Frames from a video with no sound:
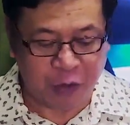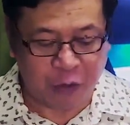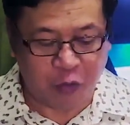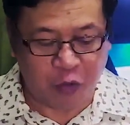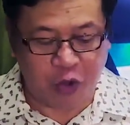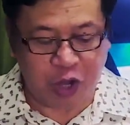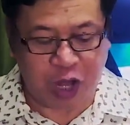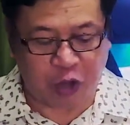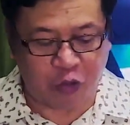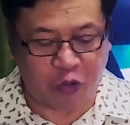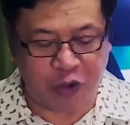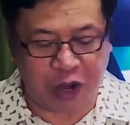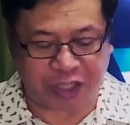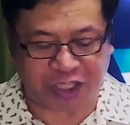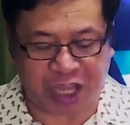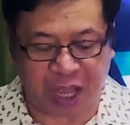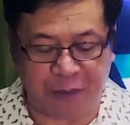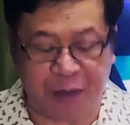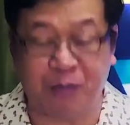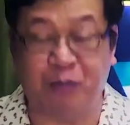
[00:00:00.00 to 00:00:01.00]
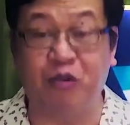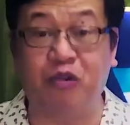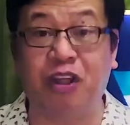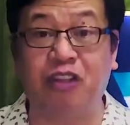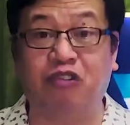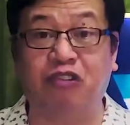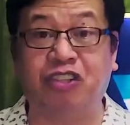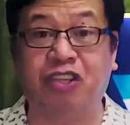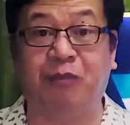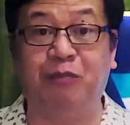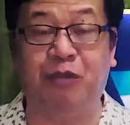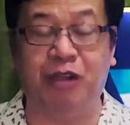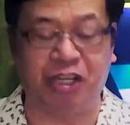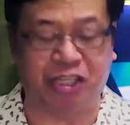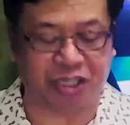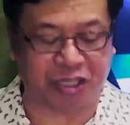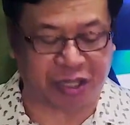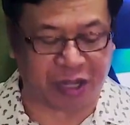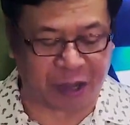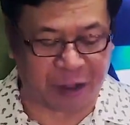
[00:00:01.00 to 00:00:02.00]
Unang-una, sabi po rito sa
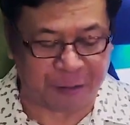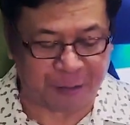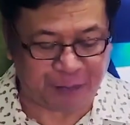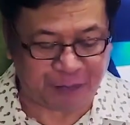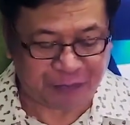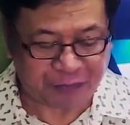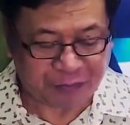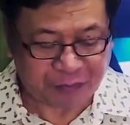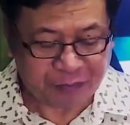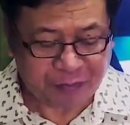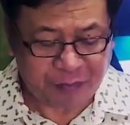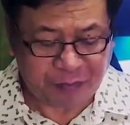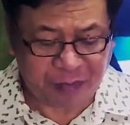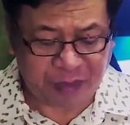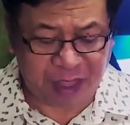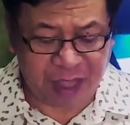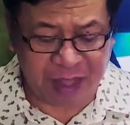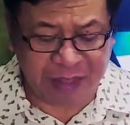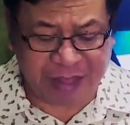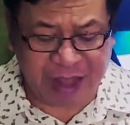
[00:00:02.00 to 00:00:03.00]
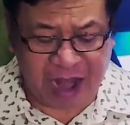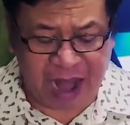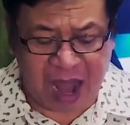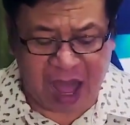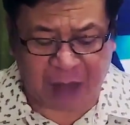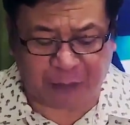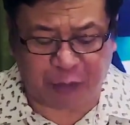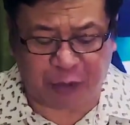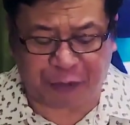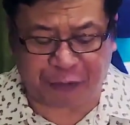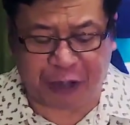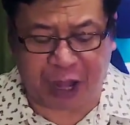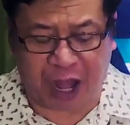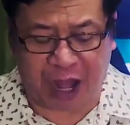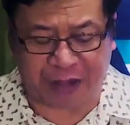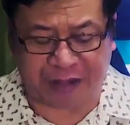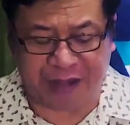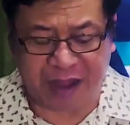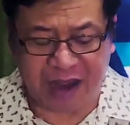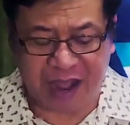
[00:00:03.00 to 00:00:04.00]
verse 3, The Lamb of
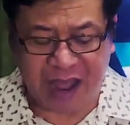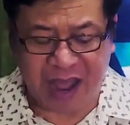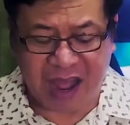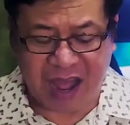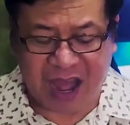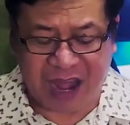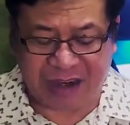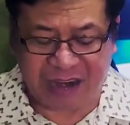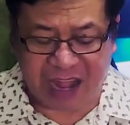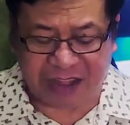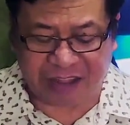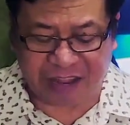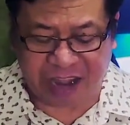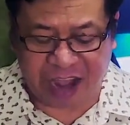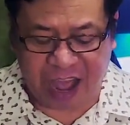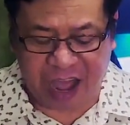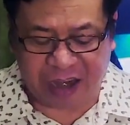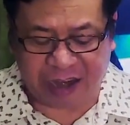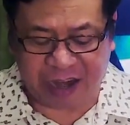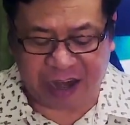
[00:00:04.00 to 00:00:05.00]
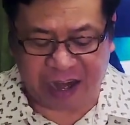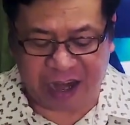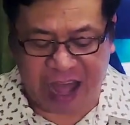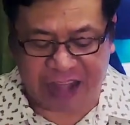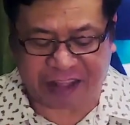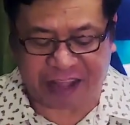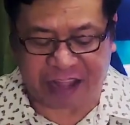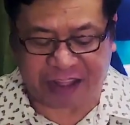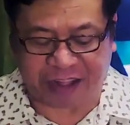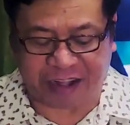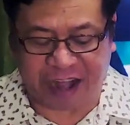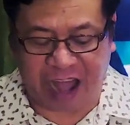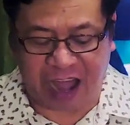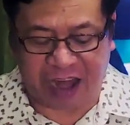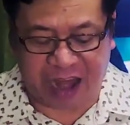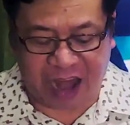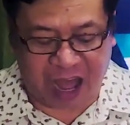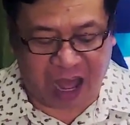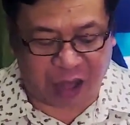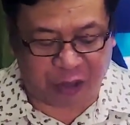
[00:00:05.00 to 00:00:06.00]
God had not yet, not yet
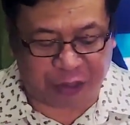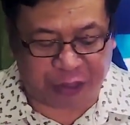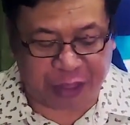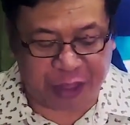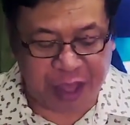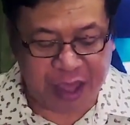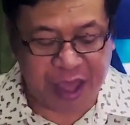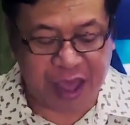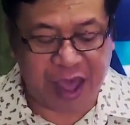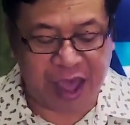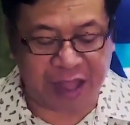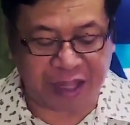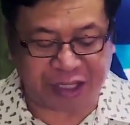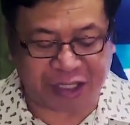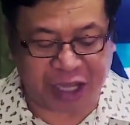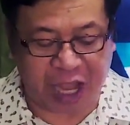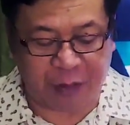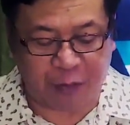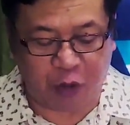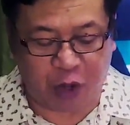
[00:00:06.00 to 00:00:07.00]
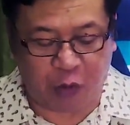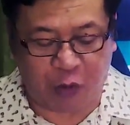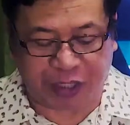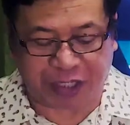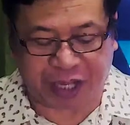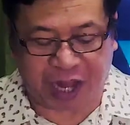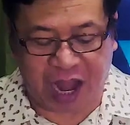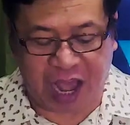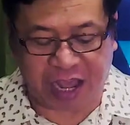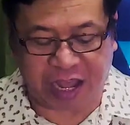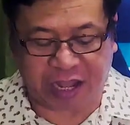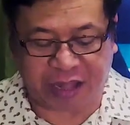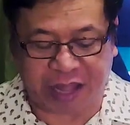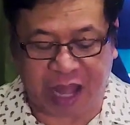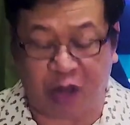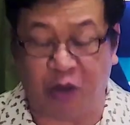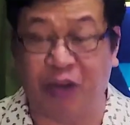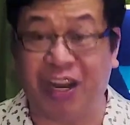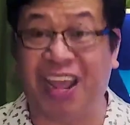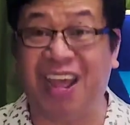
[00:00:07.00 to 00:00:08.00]
gone out And Samuel was lying
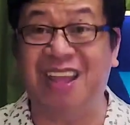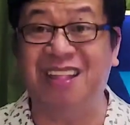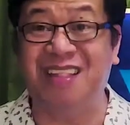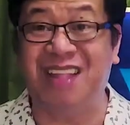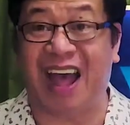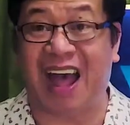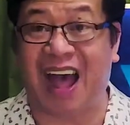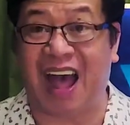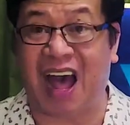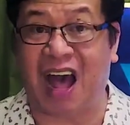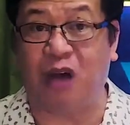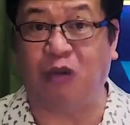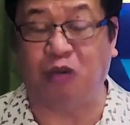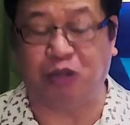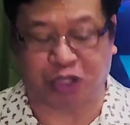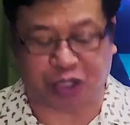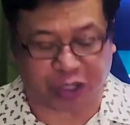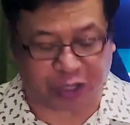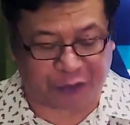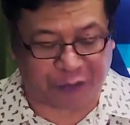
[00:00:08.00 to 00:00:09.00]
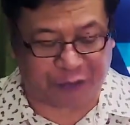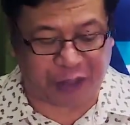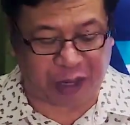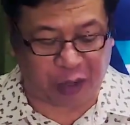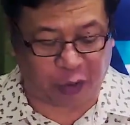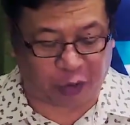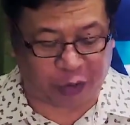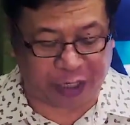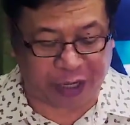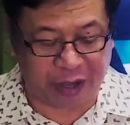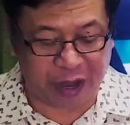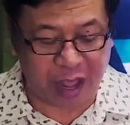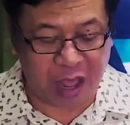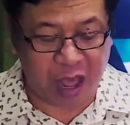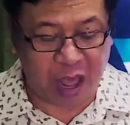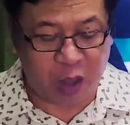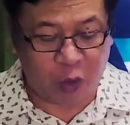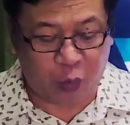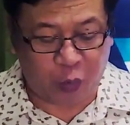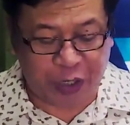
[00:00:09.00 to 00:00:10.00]
down in the house of the Lord
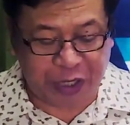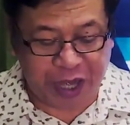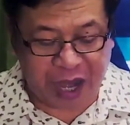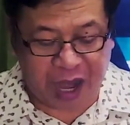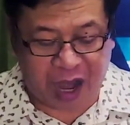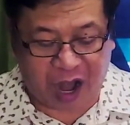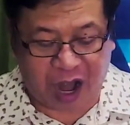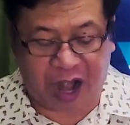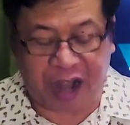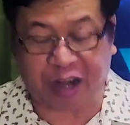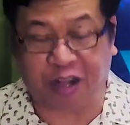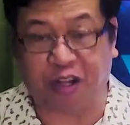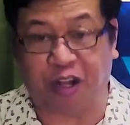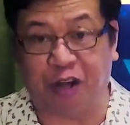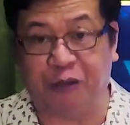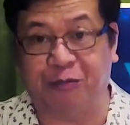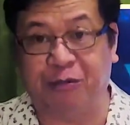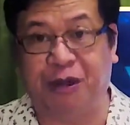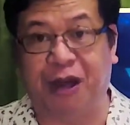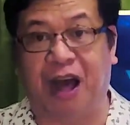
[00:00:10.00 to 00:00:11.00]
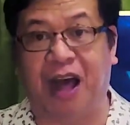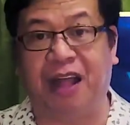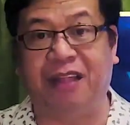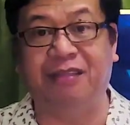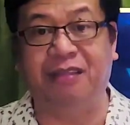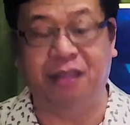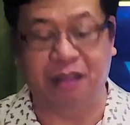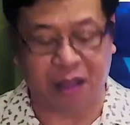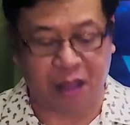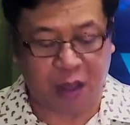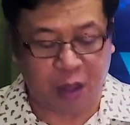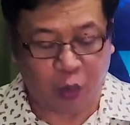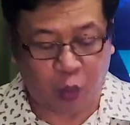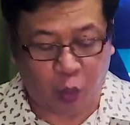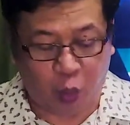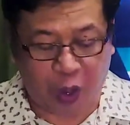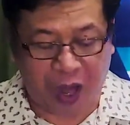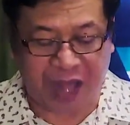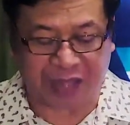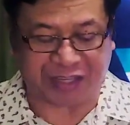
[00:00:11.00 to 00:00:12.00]
where the ark of God
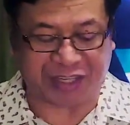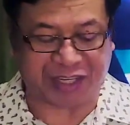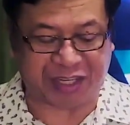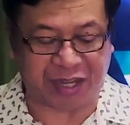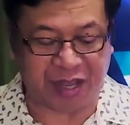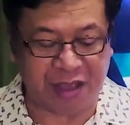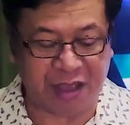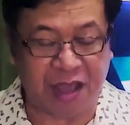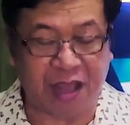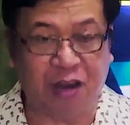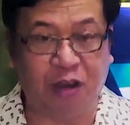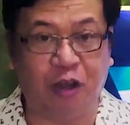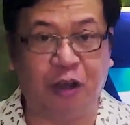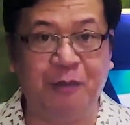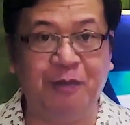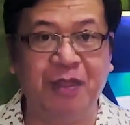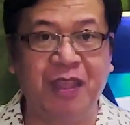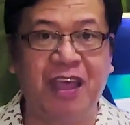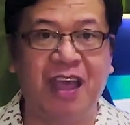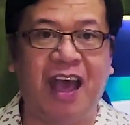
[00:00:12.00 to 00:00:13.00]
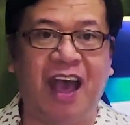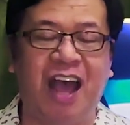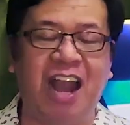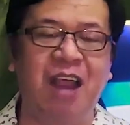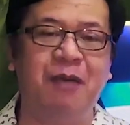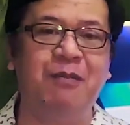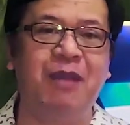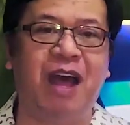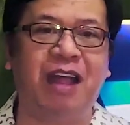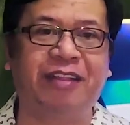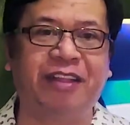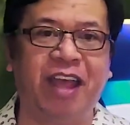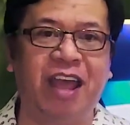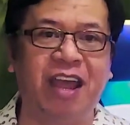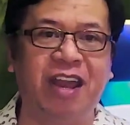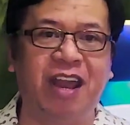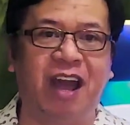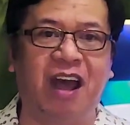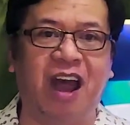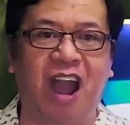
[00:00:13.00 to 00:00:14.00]
was. No? Alam
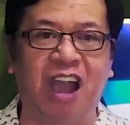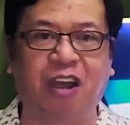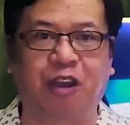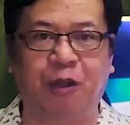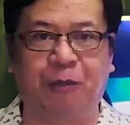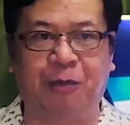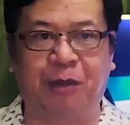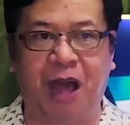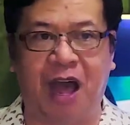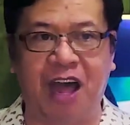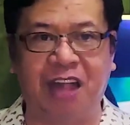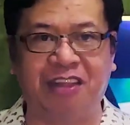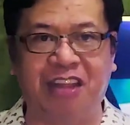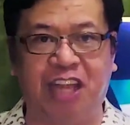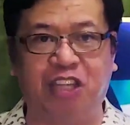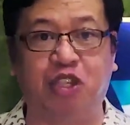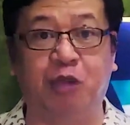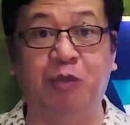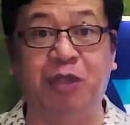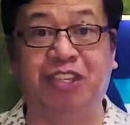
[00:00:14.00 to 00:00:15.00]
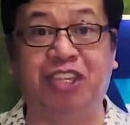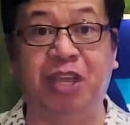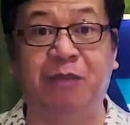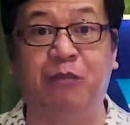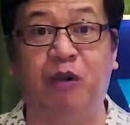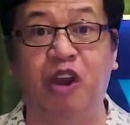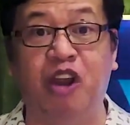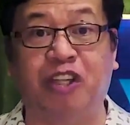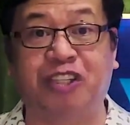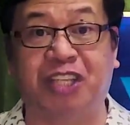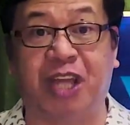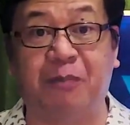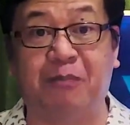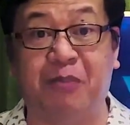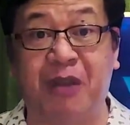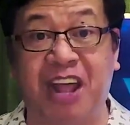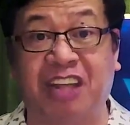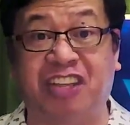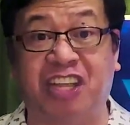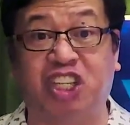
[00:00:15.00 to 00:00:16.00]
natin, ang ark of God ay sumisimbolo sa
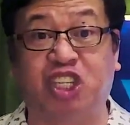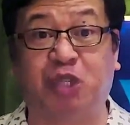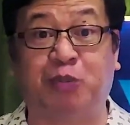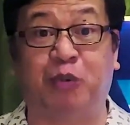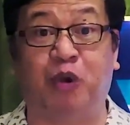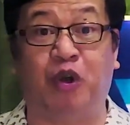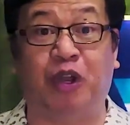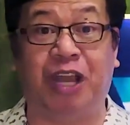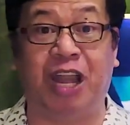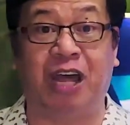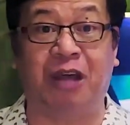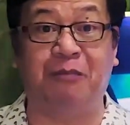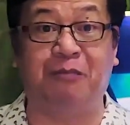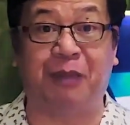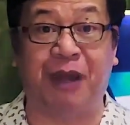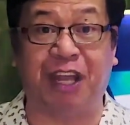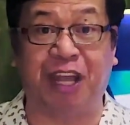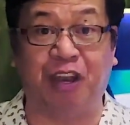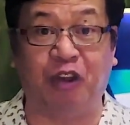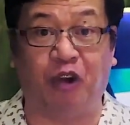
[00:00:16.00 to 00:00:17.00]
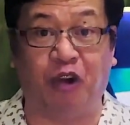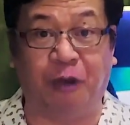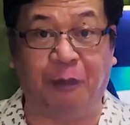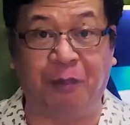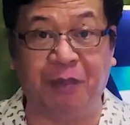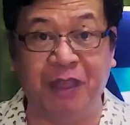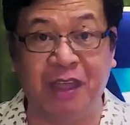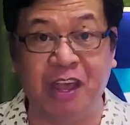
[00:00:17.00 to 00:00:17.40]
presence po ng Panginoon.